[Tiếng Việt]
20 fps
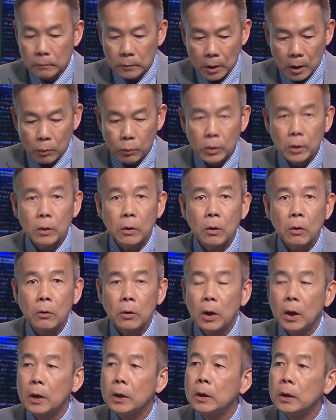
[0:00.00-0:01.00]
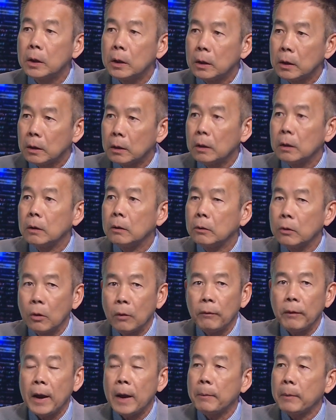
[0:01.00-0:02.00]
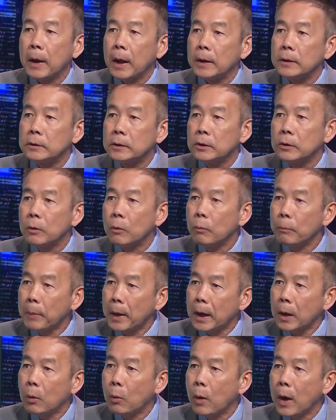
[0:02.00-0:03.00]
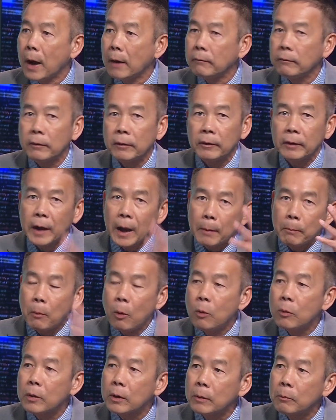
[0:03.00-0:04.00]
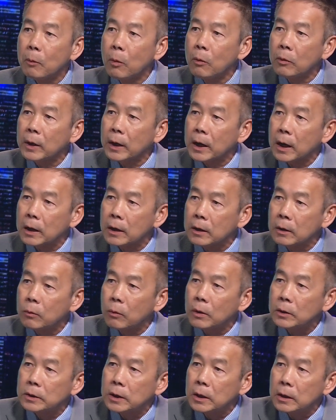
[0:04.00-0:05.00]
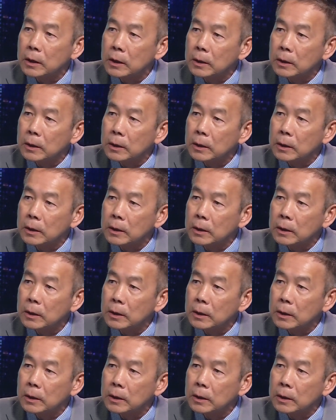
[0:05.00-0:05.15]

ông Widodo nói cho phép anh sử dụng Palawan và thêm bốn bốn cái căn cứ quân sự